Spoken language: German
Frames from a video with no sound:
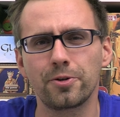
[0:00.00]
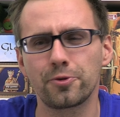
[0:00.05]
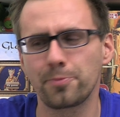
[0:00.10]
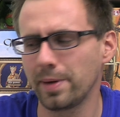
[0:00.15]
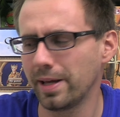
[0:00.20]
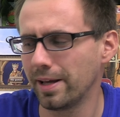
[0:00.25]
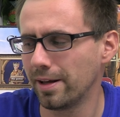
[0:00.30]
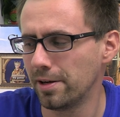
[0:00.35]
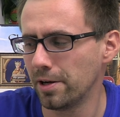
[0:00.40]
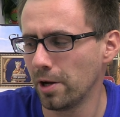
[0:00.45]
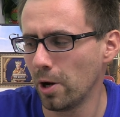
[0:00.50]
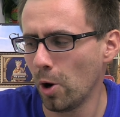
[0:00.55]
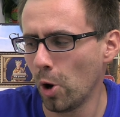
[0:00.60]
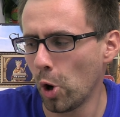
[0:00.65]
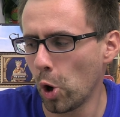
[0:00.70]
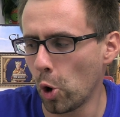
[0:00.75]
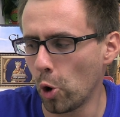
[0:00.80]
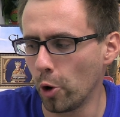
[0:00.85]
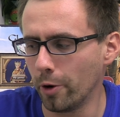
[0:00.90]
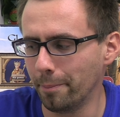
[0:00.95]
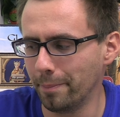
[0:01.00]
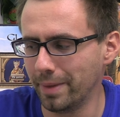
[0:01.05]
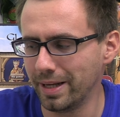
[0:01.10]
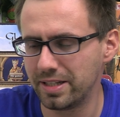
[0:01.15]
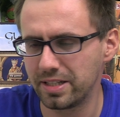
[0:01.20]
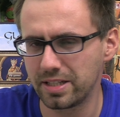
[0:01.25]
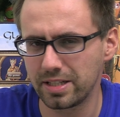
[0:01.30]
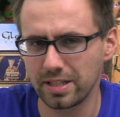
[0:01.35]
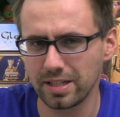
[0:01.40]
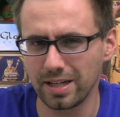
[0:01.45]
gespielt und
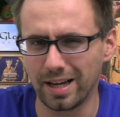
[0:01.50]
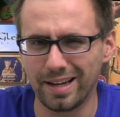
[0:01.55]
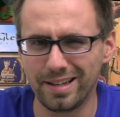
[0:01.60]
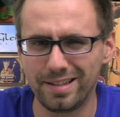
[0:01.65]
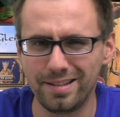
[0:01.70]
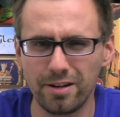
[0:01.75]
mit äh,